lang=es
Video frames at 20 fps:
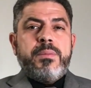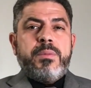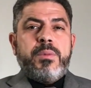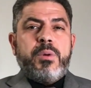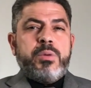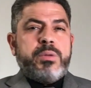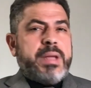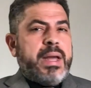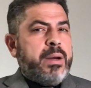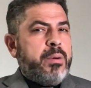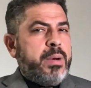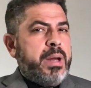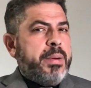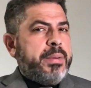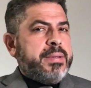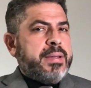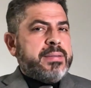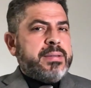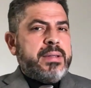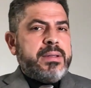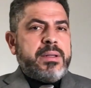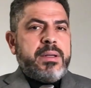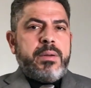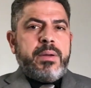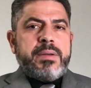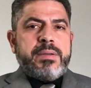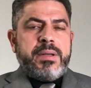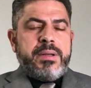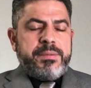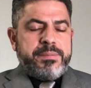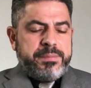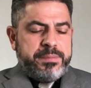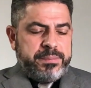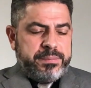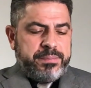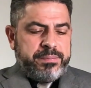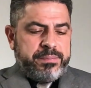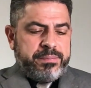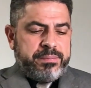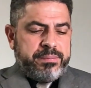¿Usted alguna vez se ha sentido así?
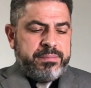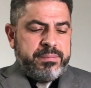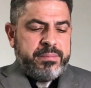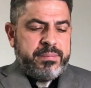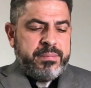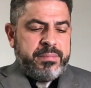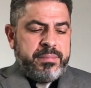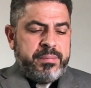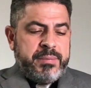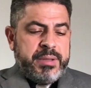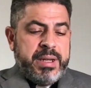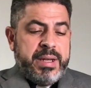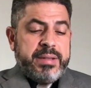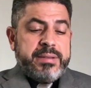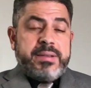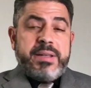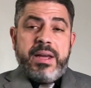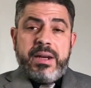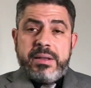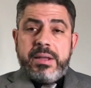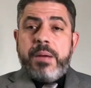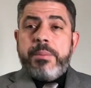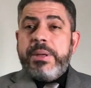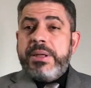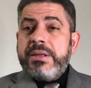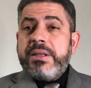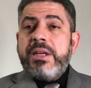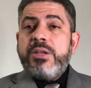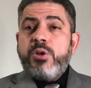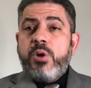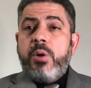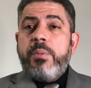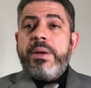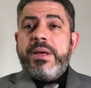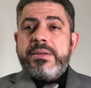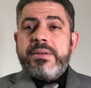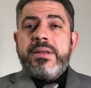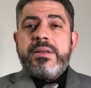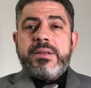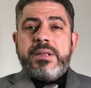Ciertamente yo me
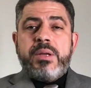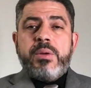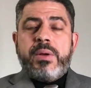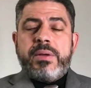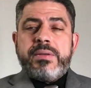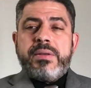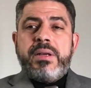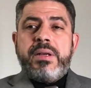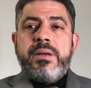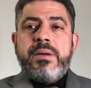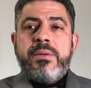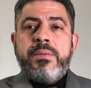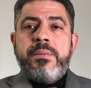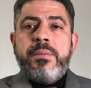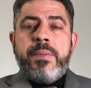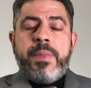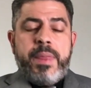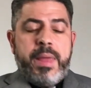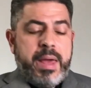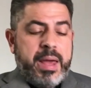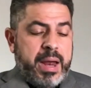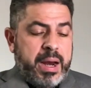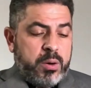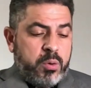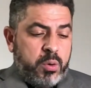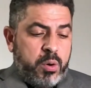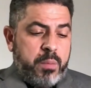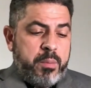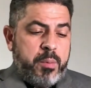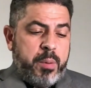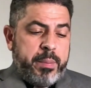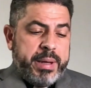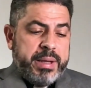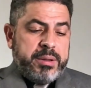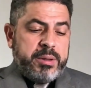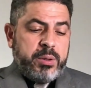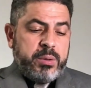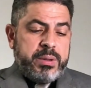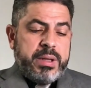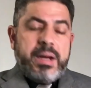he sentido así en algunos
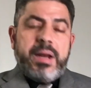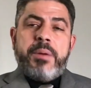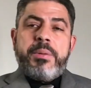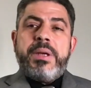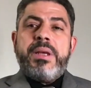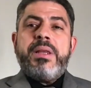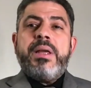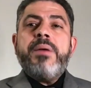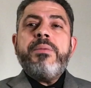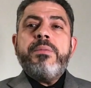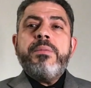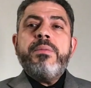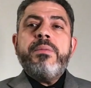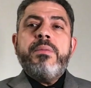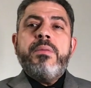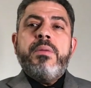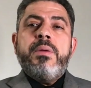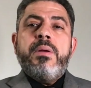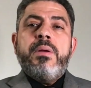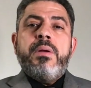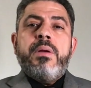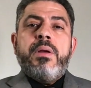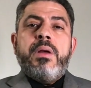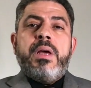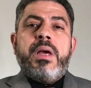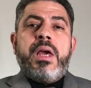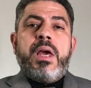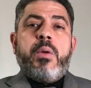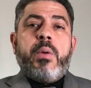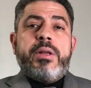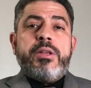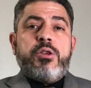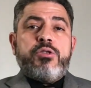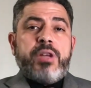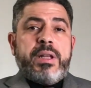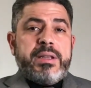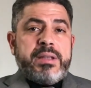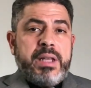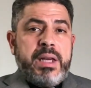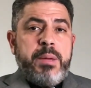momentos de la vida. Y cuando
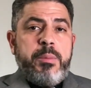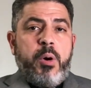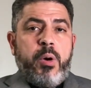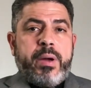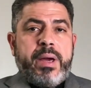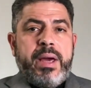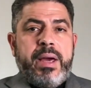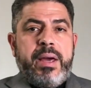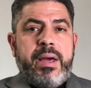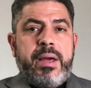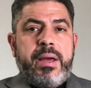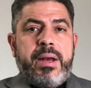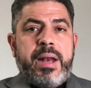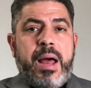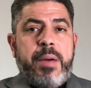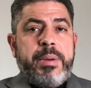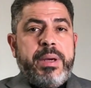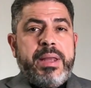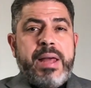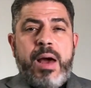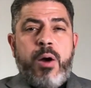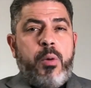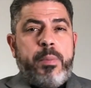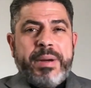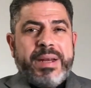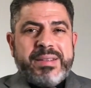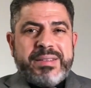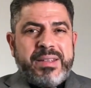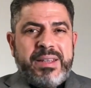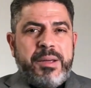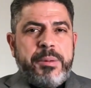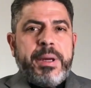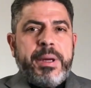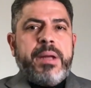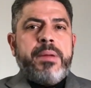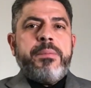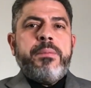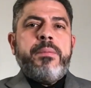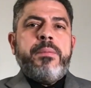sentimos que la vida es opresiva,